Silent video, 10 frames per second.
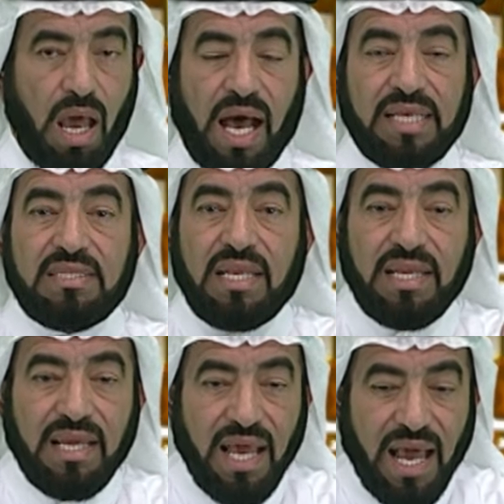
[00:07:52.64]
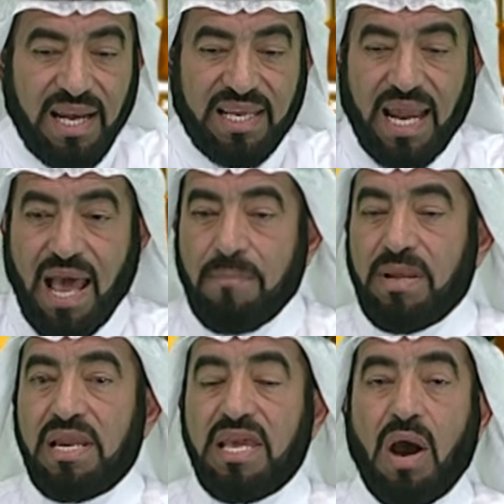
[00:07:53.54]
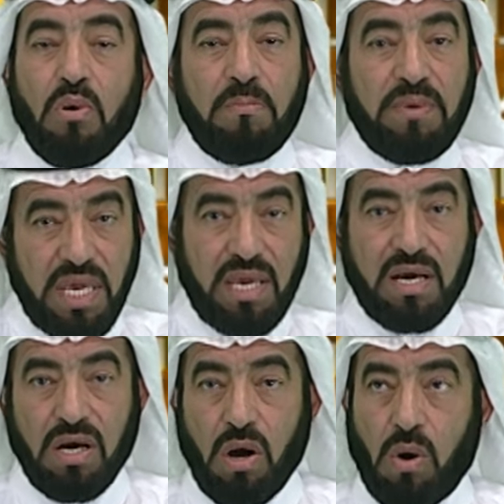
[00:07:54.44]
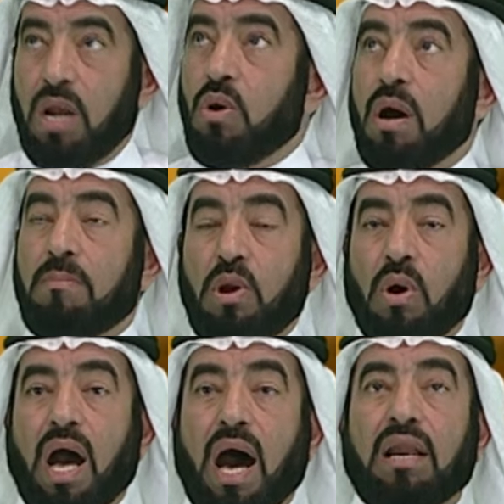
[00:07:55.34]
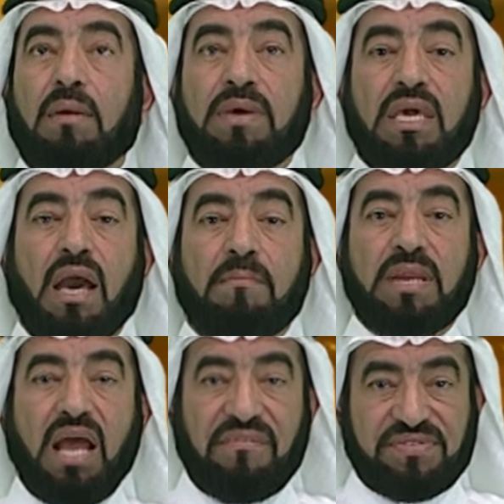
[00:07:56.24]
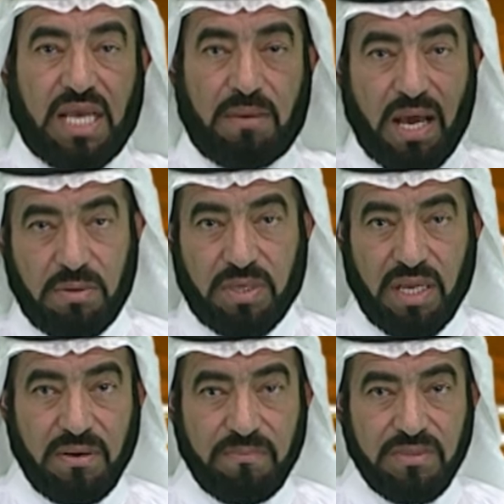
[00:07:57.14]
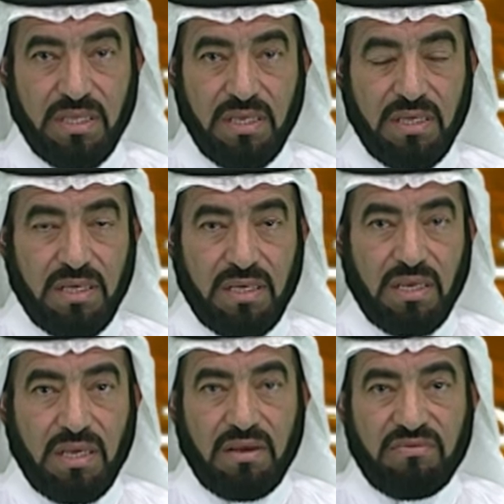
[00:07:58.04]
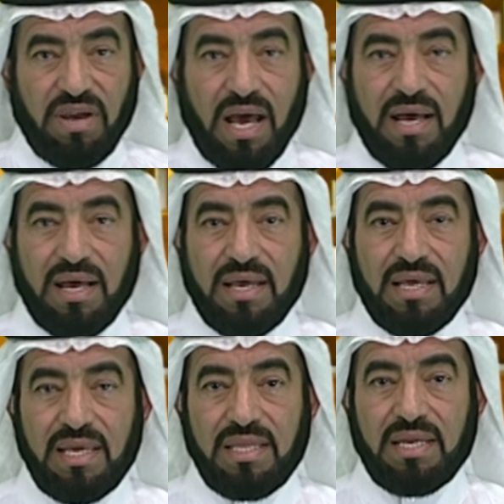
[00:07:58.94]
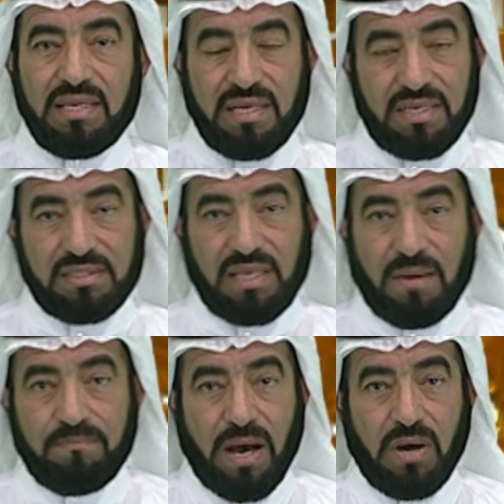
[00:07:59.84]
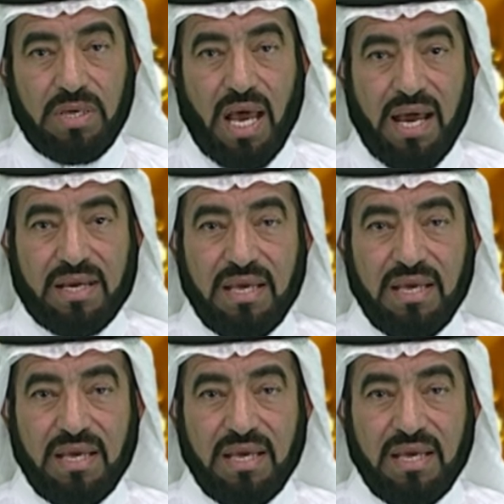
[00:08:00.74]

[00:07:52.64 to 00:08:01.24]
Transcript: أصلا الكلام اليومي هو لغة عربية من أفصح ما يمكن فإذا تربى هناك